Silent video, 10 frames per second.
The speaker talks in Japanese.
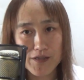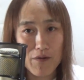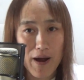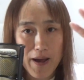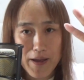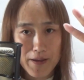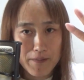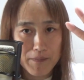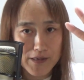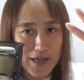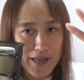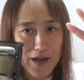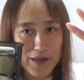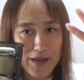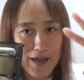では、またね、
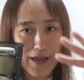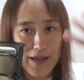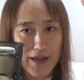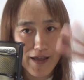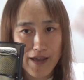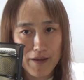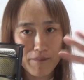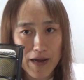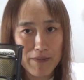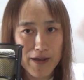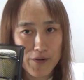えー、バイバイ、